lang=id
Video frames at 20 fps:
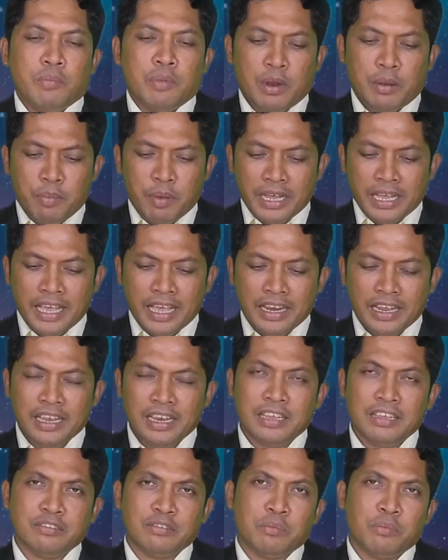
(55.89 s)
Pada pagi
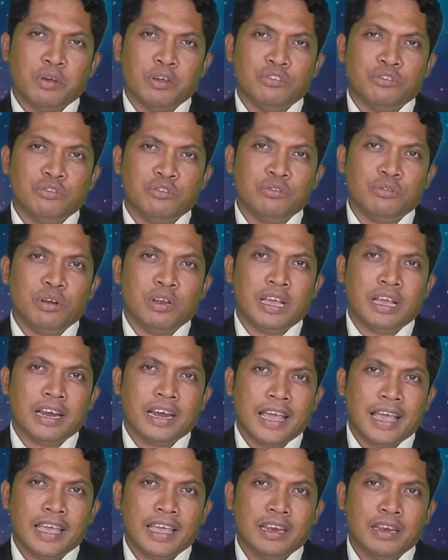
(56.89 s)
hari ini sebuah judul
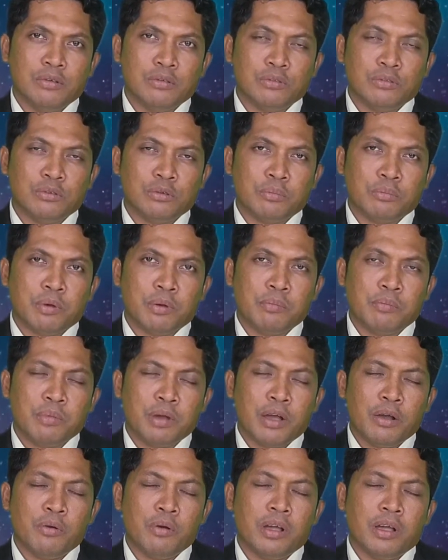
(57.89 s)
yang lain untuk
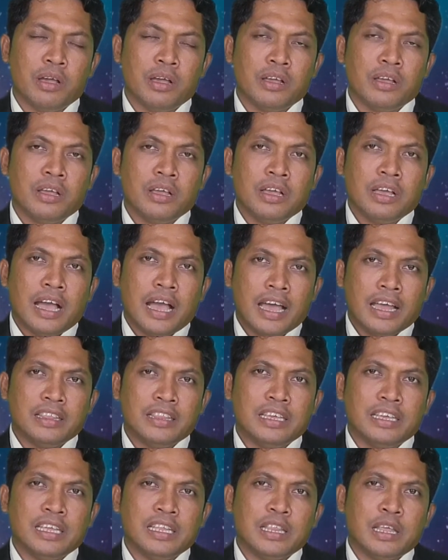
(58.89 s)
membawa
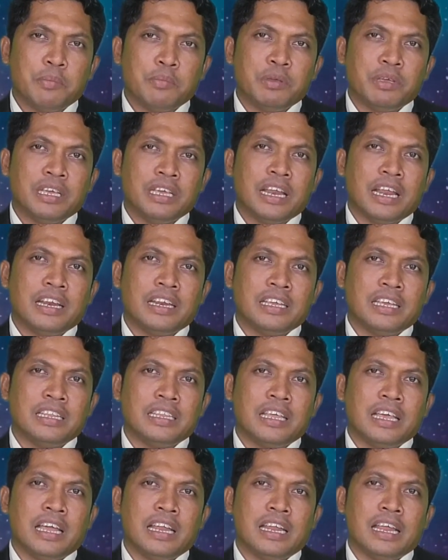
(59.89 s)
hati kita, pikiran
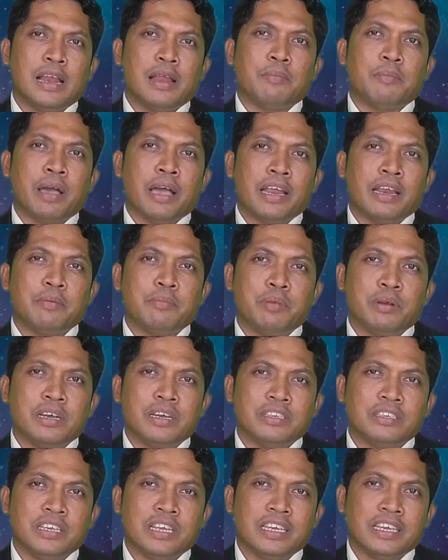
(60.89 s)
kita dalam hari
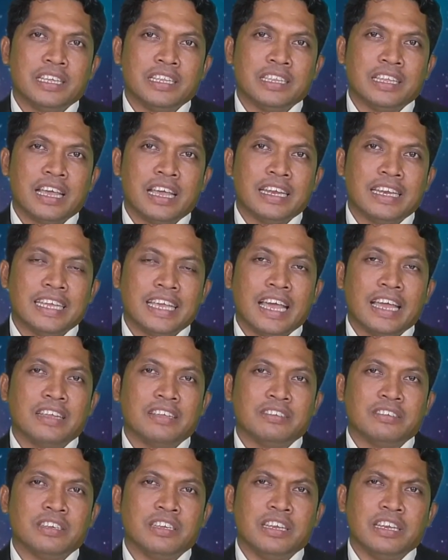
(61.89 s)
bekerja kita di
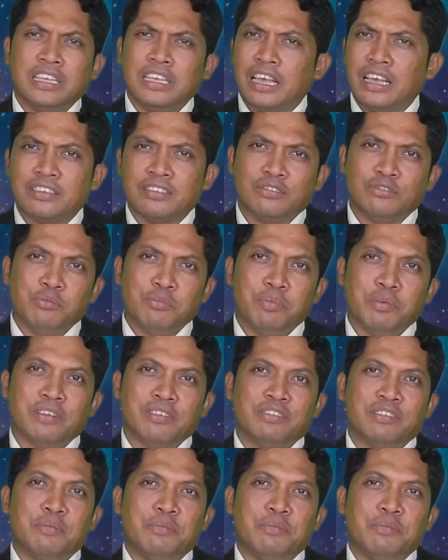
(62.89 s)
hari Senin yang super